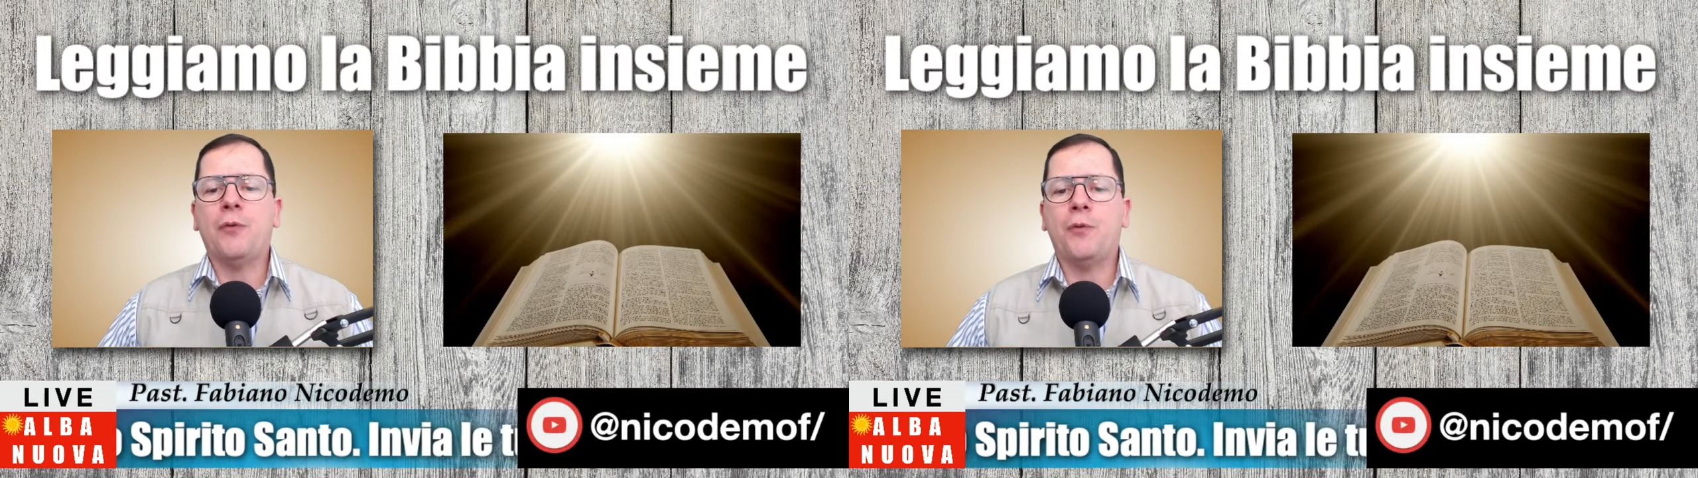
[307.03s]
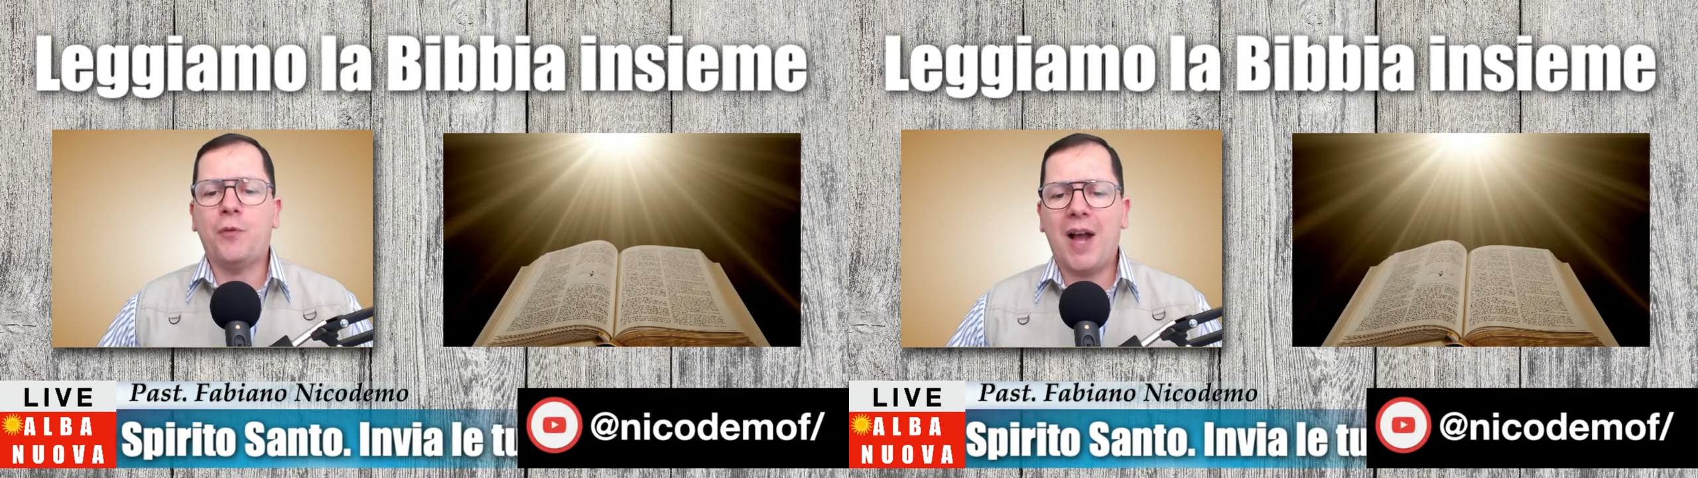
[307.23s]

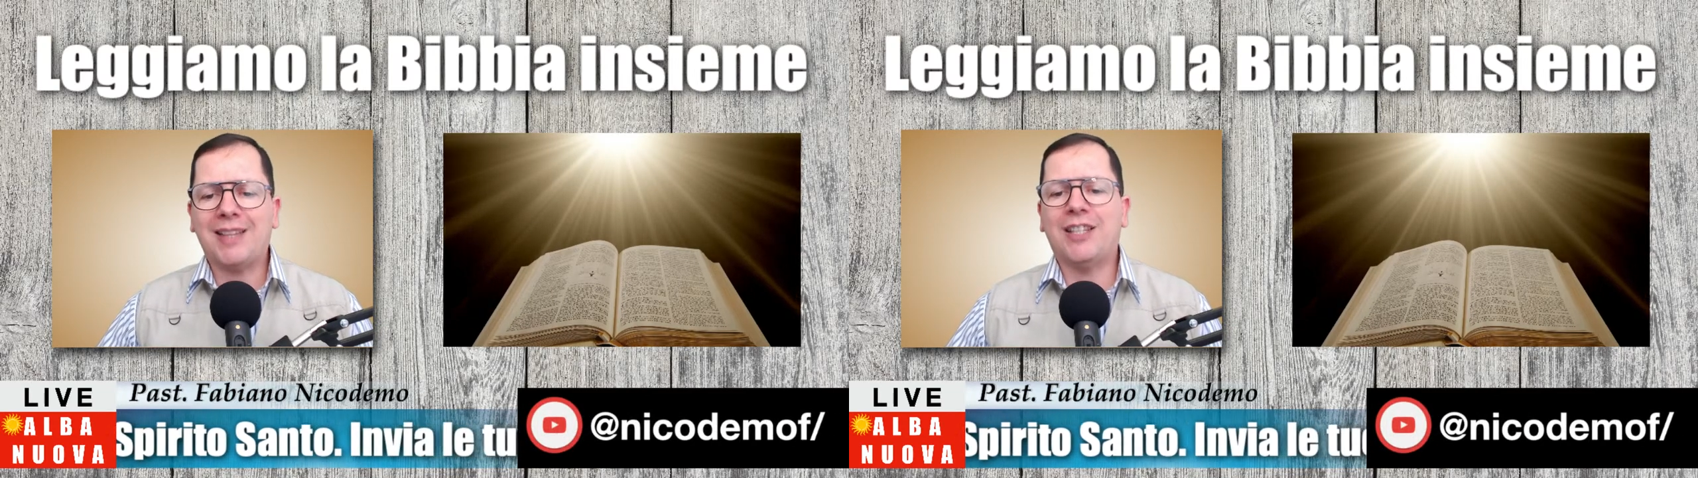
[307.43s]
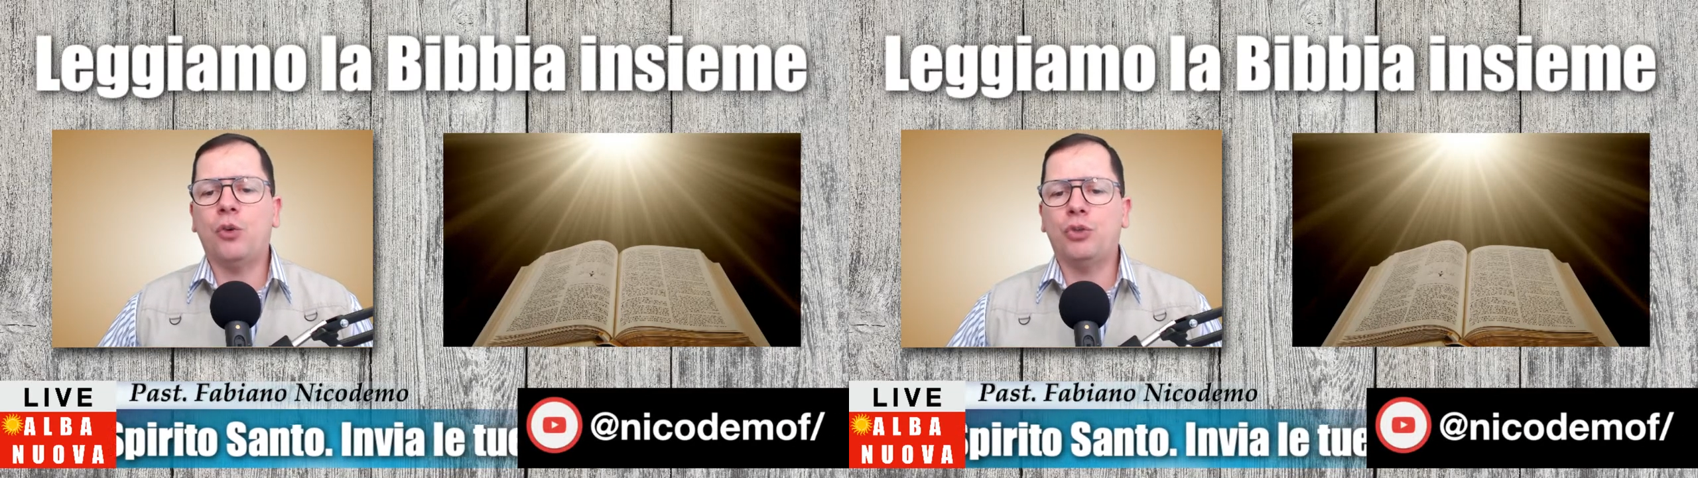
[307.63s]

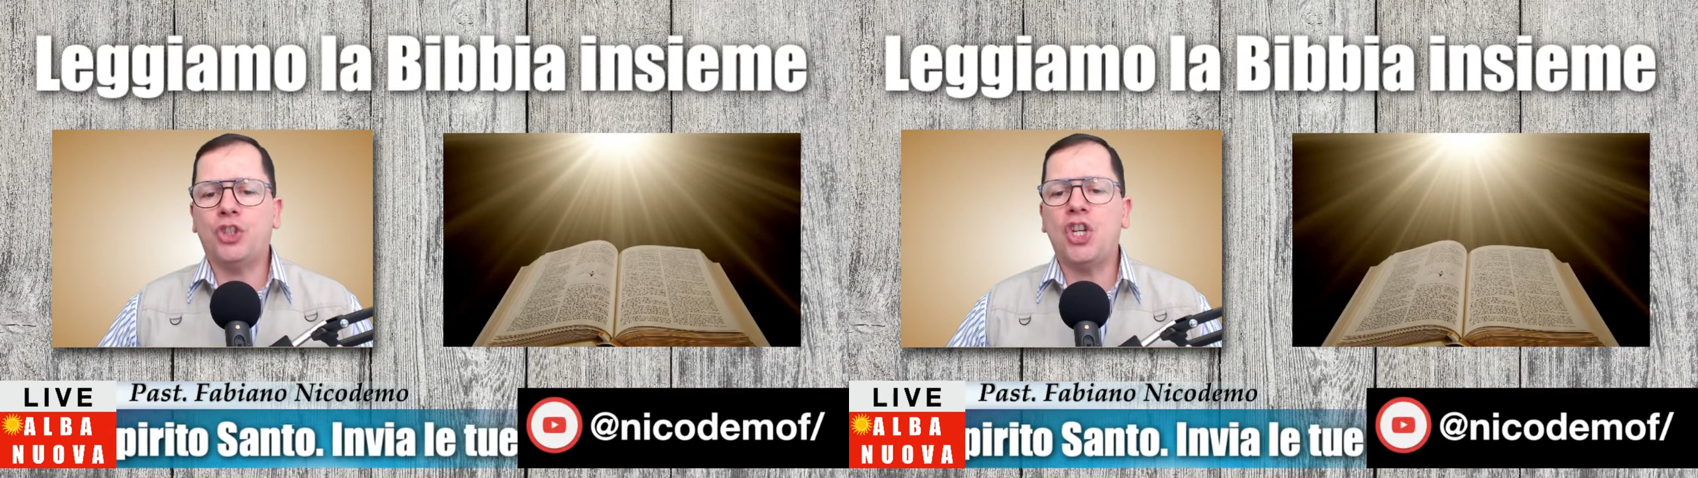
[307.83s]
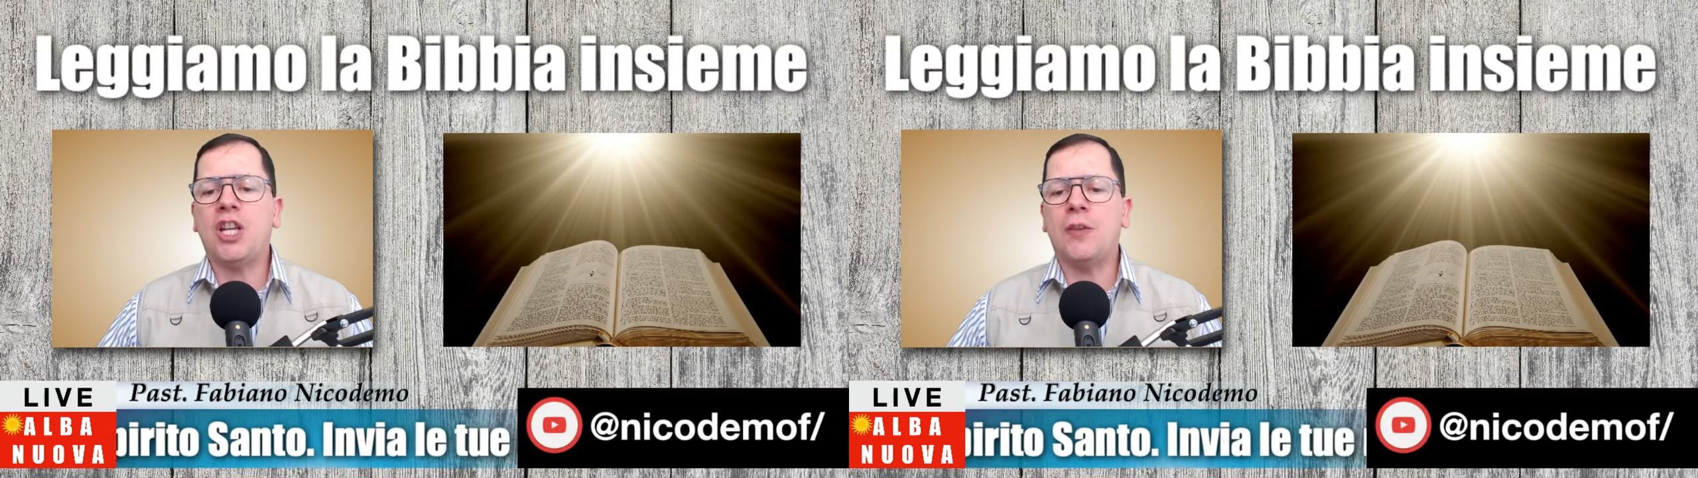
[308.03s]
fate
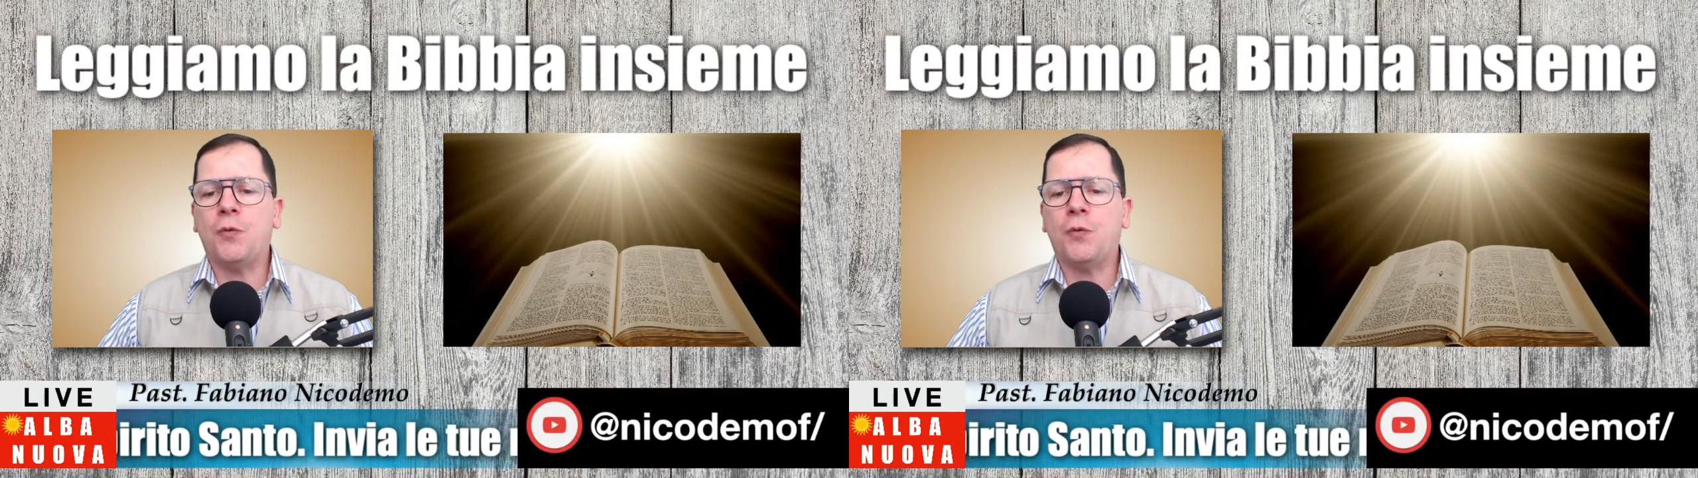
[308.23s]
uscire i